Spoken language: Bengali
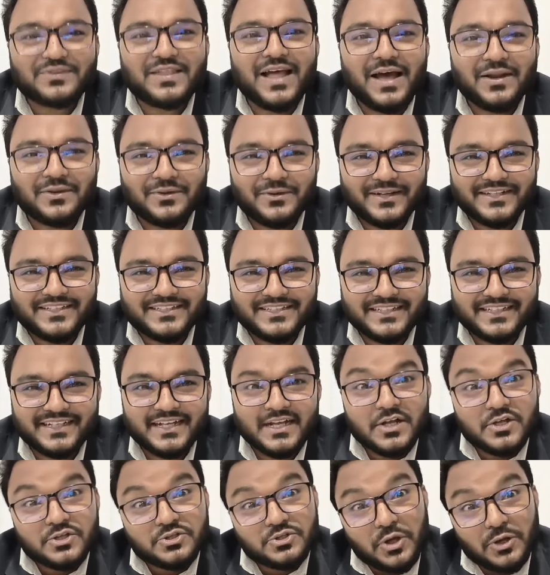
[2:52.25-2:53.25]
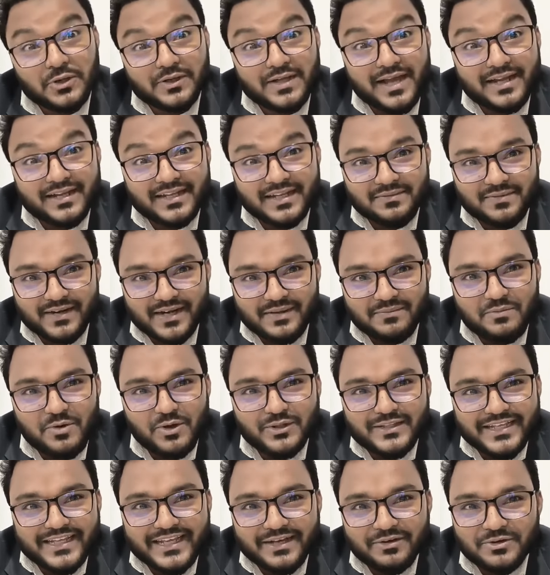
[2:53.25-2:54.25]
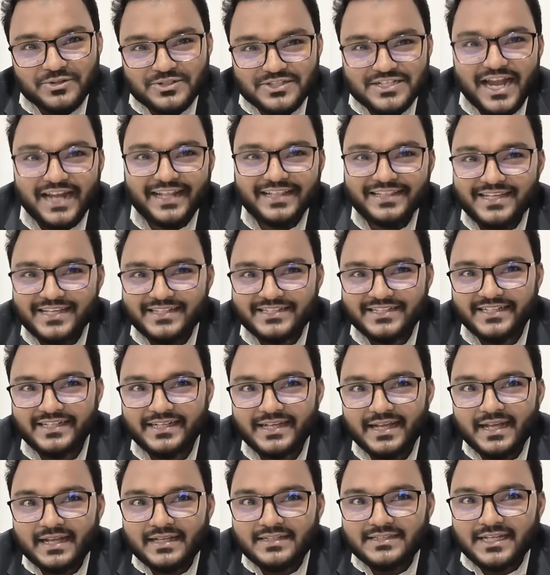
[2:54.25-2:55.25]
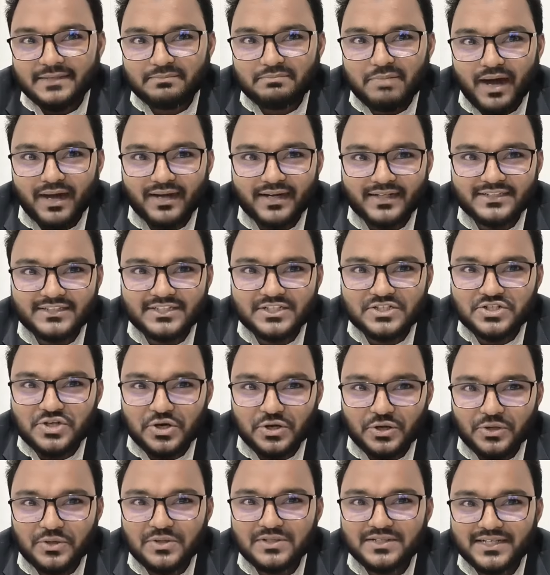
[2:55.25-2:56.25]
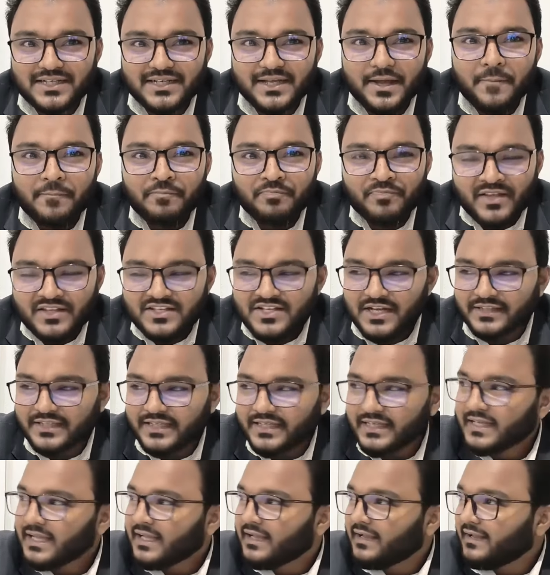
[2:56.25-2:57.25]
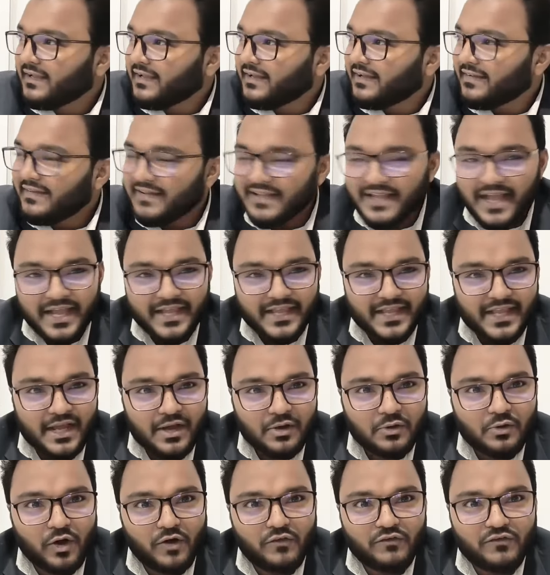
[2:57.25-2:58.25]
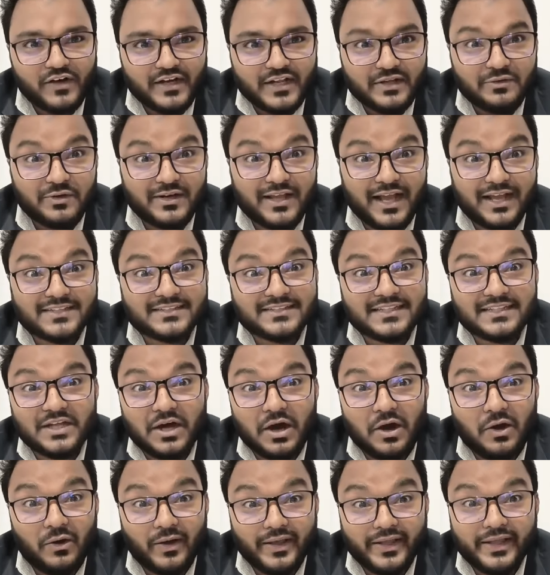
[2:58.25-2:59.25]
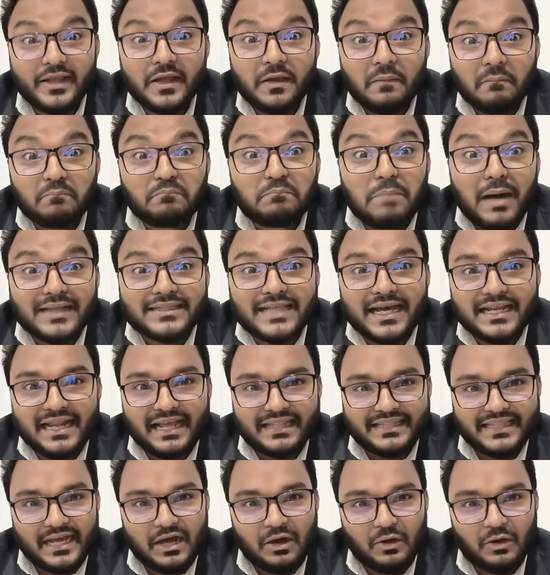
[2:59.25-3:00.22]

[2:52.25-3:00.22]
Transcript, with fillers: প্রত্যাহার করেছে সরকারকে মানে মোদীকে হুঁশিয়ারি দিয়েছে যে বাংলাদেশের জনগণকে যাতে ইন্ডিয়ায় কমফোর্টেবলি আসতে দেওয়া হয় বাধা